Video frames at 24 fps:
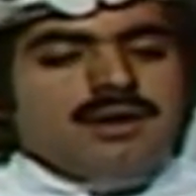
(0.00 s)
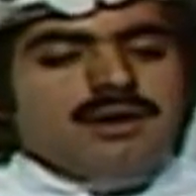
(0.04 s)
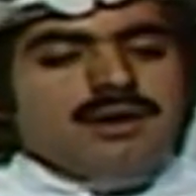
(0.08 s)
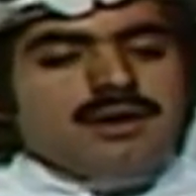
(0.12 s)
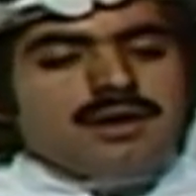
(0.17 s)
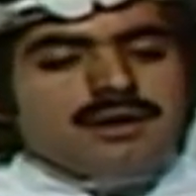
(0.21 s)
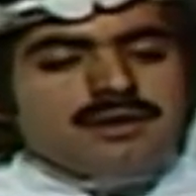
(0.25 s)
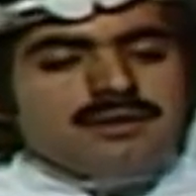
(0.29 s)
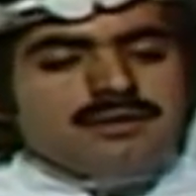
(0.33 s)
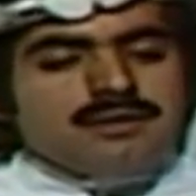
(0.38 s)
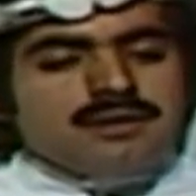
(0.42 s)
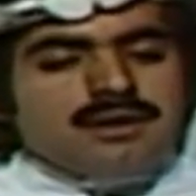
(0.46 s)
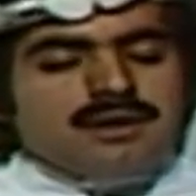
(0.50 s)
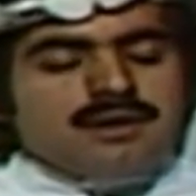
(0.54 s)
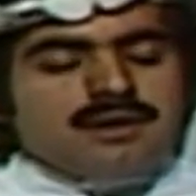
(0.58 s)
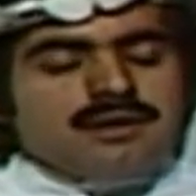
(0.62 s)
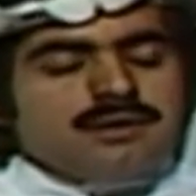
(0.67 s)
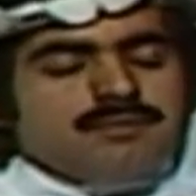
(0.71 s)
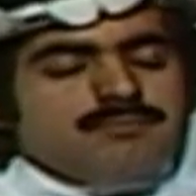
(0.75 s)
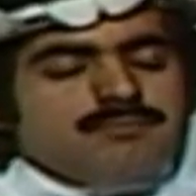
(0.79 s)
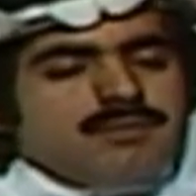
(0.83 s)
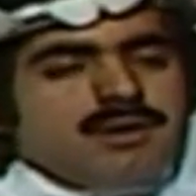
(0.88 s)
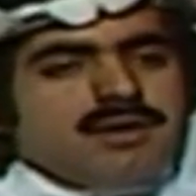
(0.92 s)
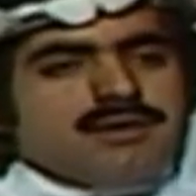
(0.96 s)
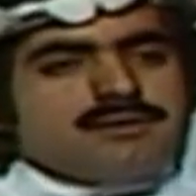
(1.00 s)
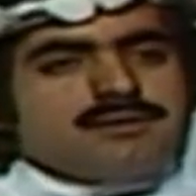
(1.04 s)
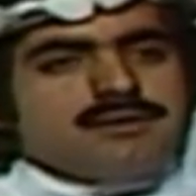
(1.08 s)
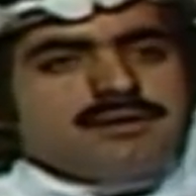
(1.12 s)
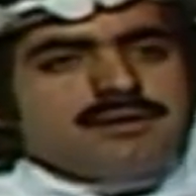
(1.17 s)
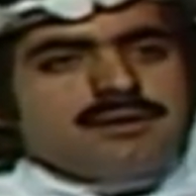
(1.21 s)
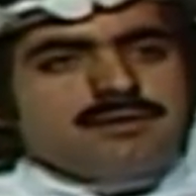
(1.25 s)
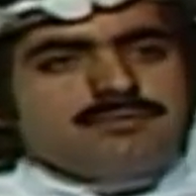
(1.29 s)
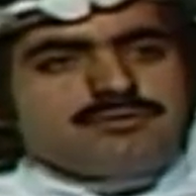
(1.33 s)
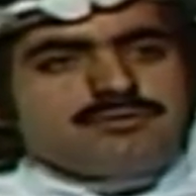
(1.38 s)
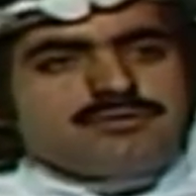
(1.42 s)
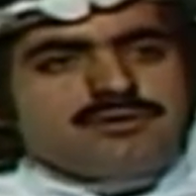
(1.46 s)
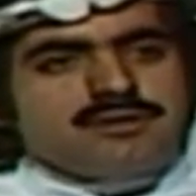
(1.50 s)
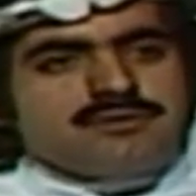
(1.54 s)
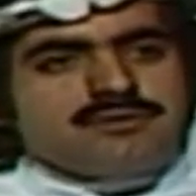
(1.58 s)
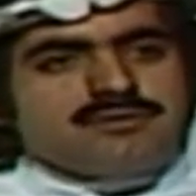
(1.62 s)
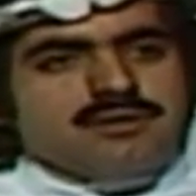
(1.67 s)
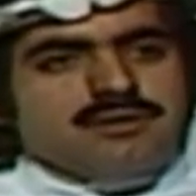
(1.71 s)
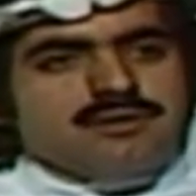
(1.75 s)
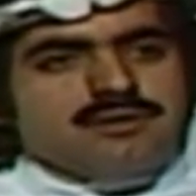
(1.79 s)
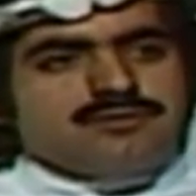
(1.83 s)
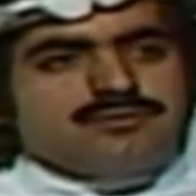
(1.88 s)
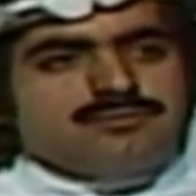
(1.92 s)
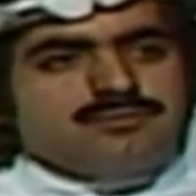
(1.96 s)
لكن الآن لما حطينا
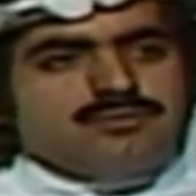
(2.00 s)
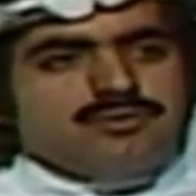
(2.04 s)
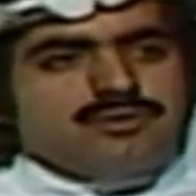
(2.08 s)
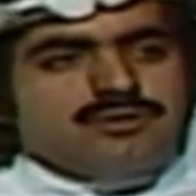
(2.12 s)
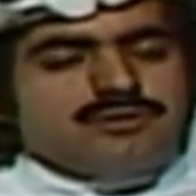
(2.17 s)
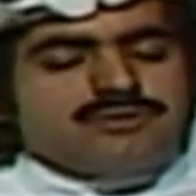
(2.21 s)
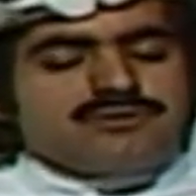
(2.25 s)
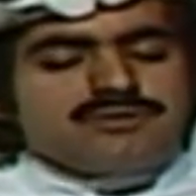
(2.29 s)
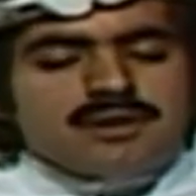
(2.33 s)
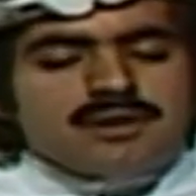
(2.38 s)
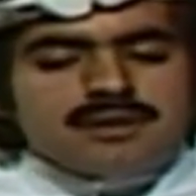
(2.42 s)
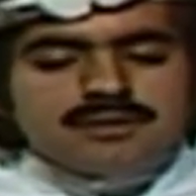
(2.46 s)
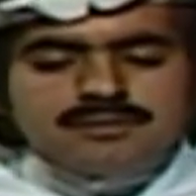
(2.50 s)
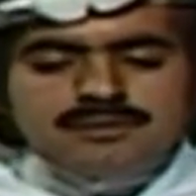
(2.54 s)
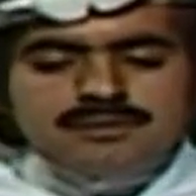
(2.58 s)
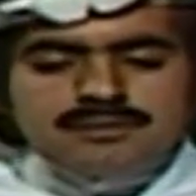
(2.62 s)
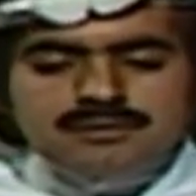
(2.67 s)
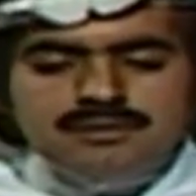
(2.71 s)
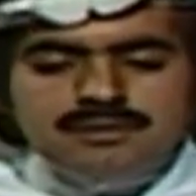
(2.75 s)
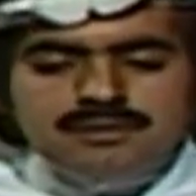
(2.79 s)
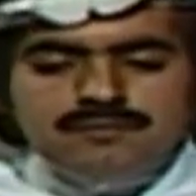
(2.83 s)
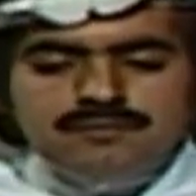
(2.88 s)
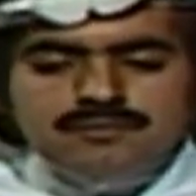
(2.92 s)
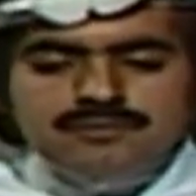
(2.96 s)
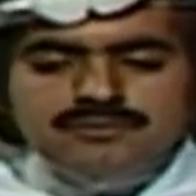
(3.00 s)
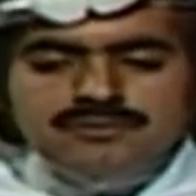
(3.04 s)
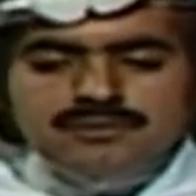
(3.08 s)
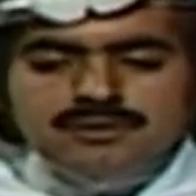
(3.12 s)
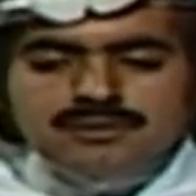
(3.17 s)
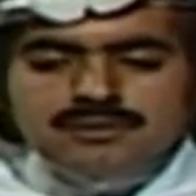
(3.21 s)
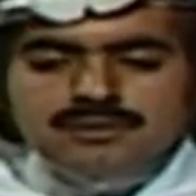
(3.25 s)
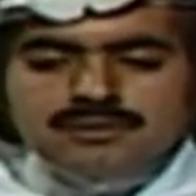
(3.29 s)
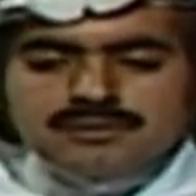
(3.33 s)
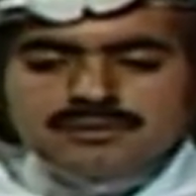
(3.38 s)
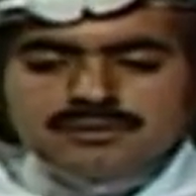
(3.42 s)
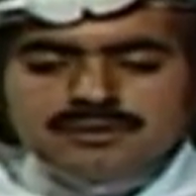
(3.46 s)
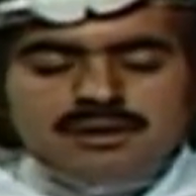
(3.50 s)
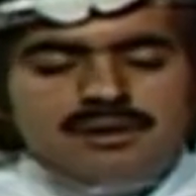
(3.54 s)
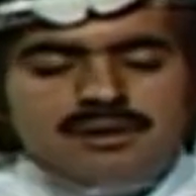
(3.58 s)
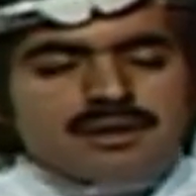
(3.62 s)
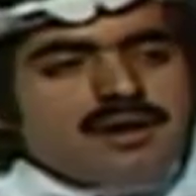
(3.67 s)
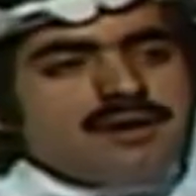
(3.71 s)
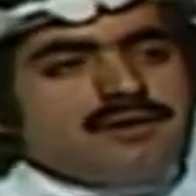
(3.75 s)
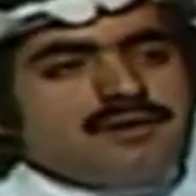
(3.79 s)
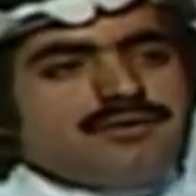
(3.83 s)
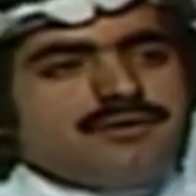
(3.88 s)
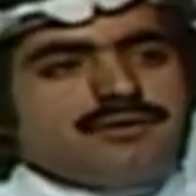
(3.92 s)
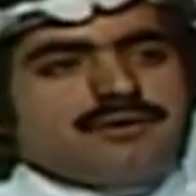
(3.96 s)
المسلسل أسبوعي صارت عندنا فرصة الاختيار
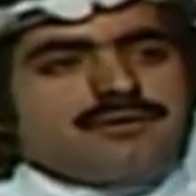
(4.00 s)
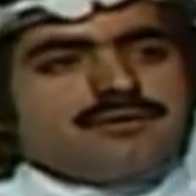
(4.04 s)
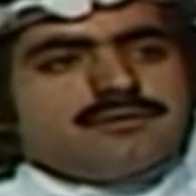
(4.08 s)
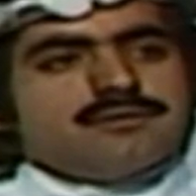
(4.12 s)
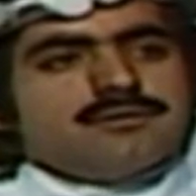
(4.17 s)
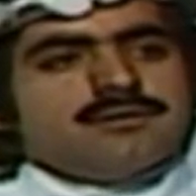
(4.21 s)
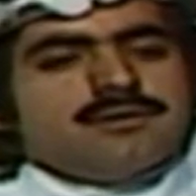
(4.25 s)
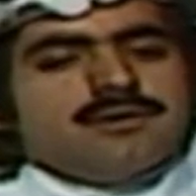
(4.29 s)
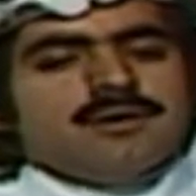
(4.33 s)
أكثر